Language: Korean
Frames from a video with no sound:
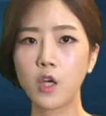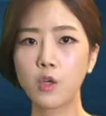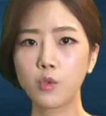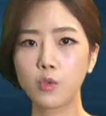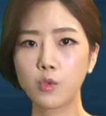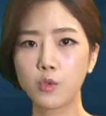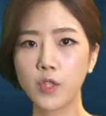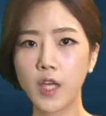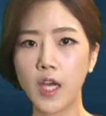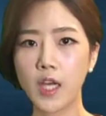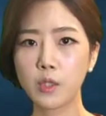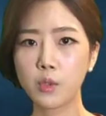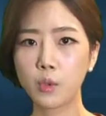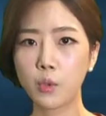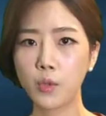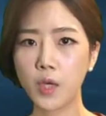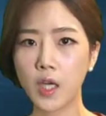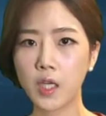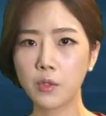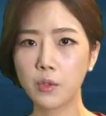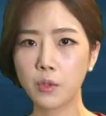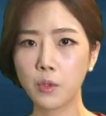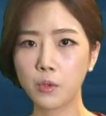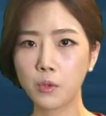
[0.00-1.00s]
운하
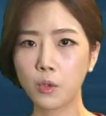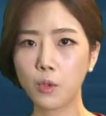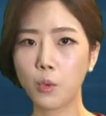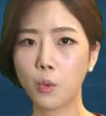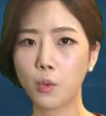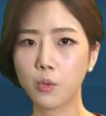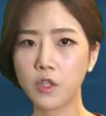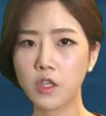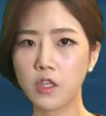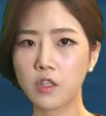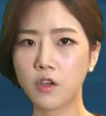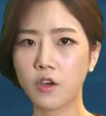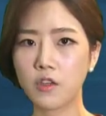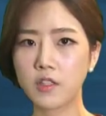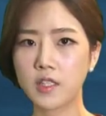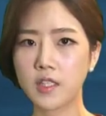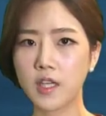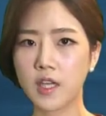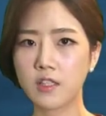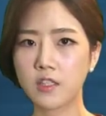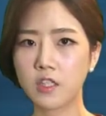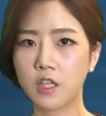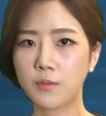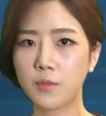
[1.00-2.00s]
통학료도 오를
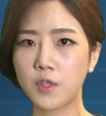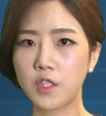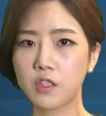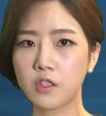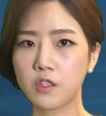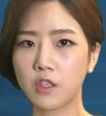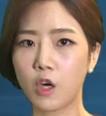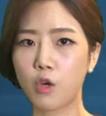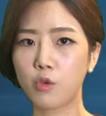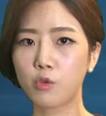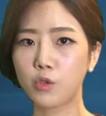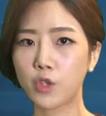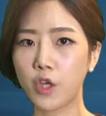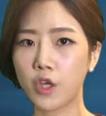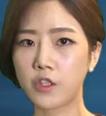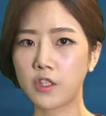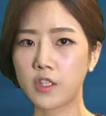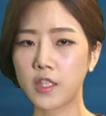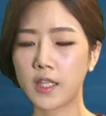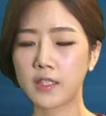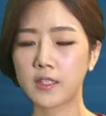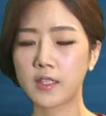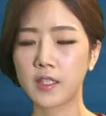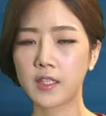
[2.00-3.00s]
것이란 점을 들어 우려를
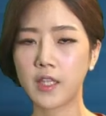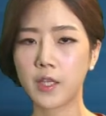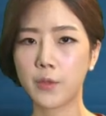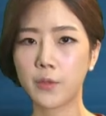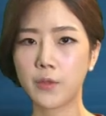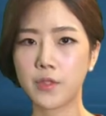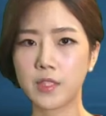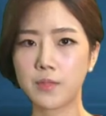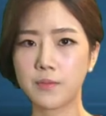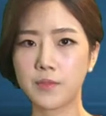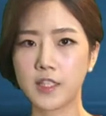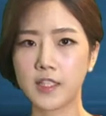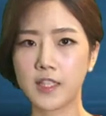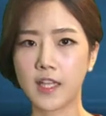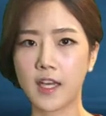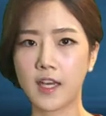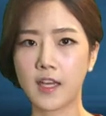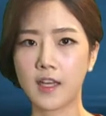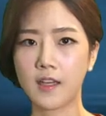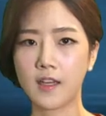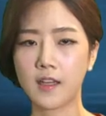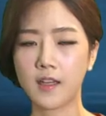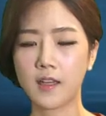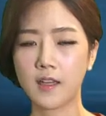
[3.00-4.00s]
나타내고 있습니다.
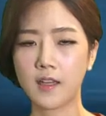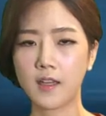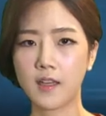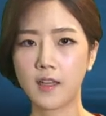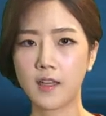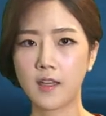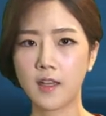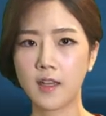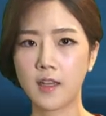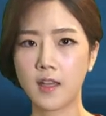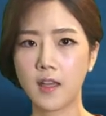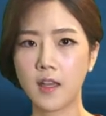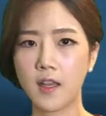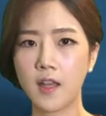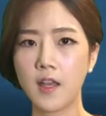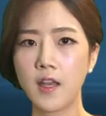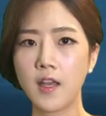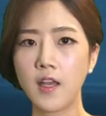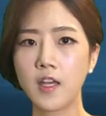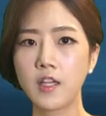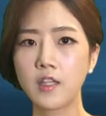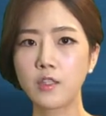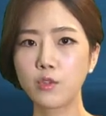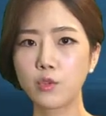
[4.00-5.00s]

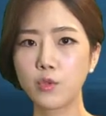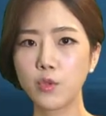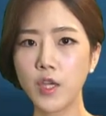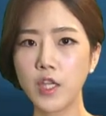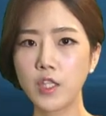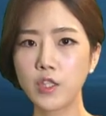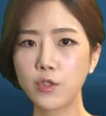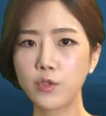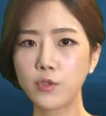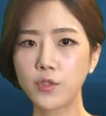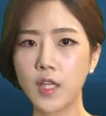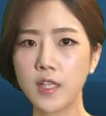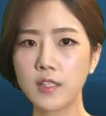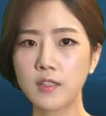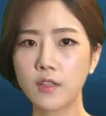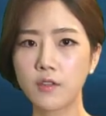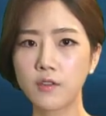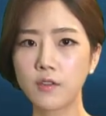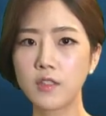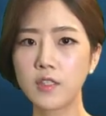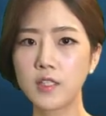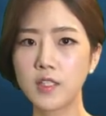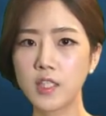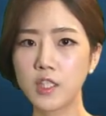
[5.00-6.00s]
수혜주
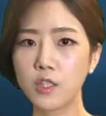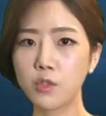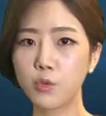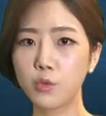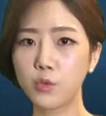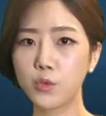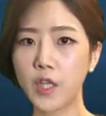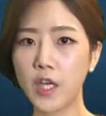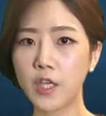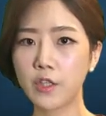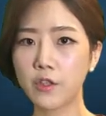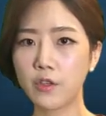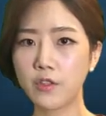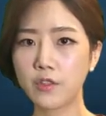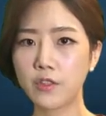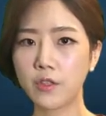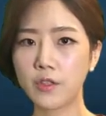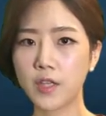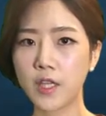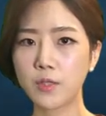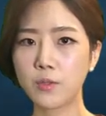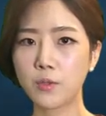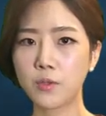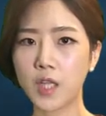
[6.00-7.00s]
운하청은 신운하건설에
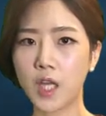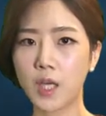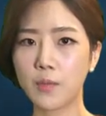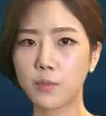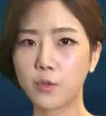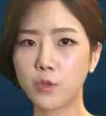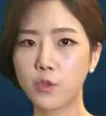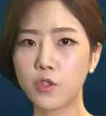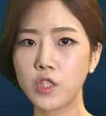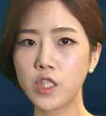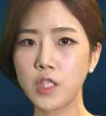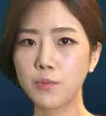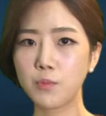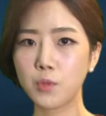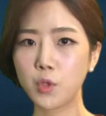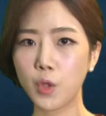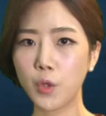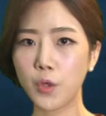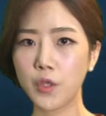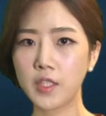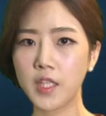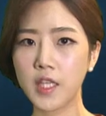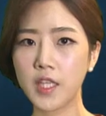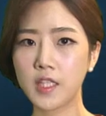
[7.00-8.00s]
쏟아부은 10조
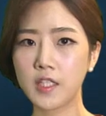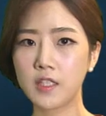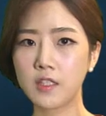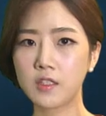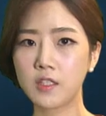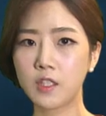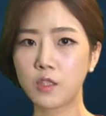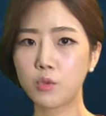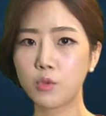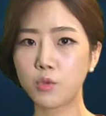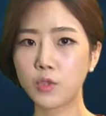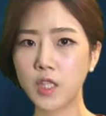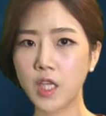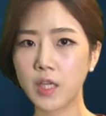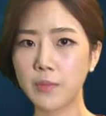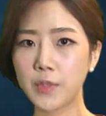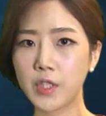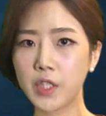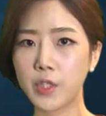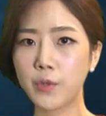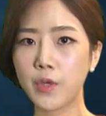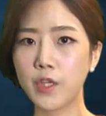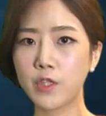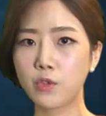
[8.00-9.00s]
원에 이르는
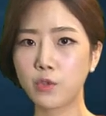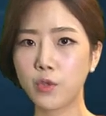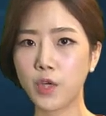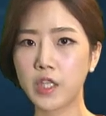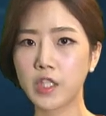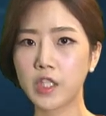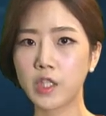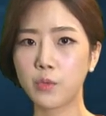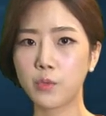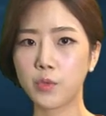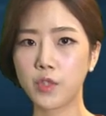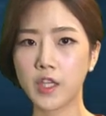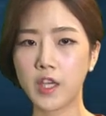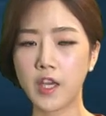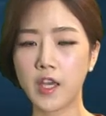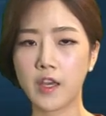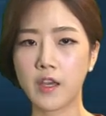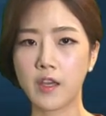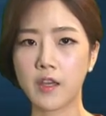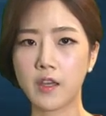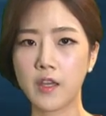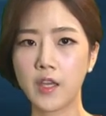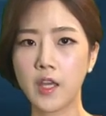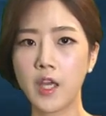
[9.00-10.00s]
투자비를 회수하기 위해
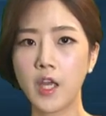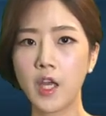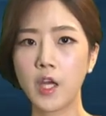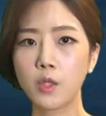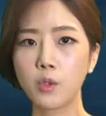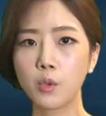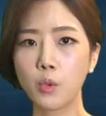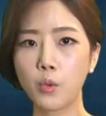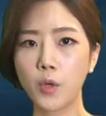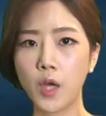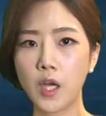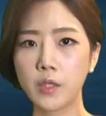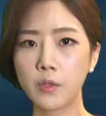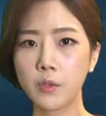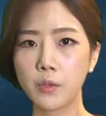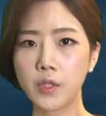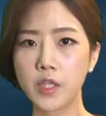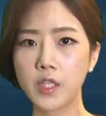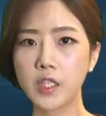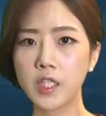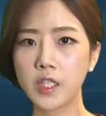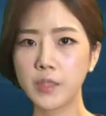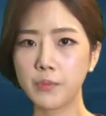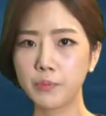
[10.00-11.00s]

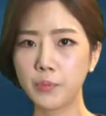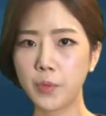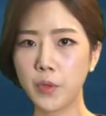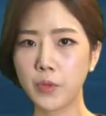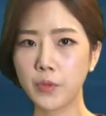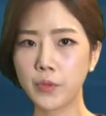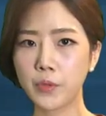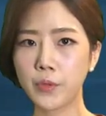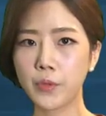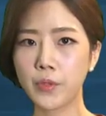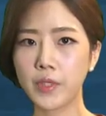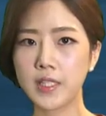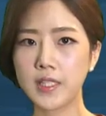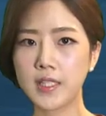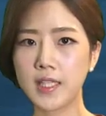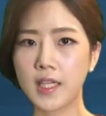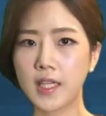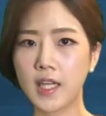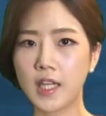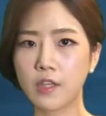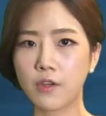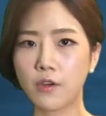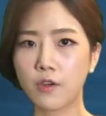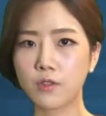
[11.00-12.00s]
통학료를 큰 폭으로
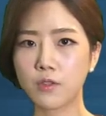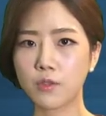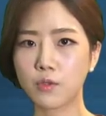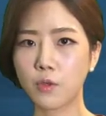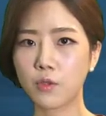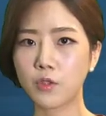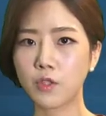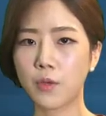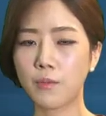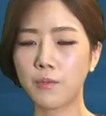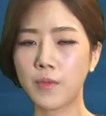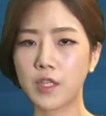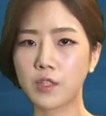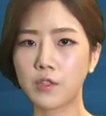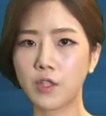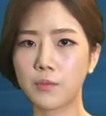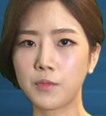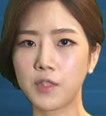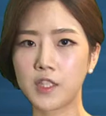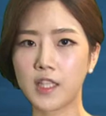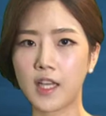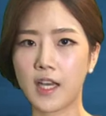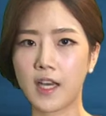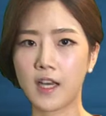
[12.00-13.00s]
인상할 것으로
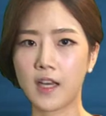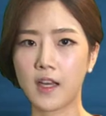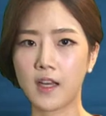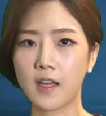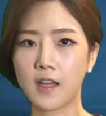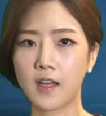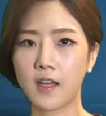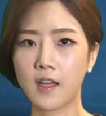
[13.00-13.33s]
전망됩니다.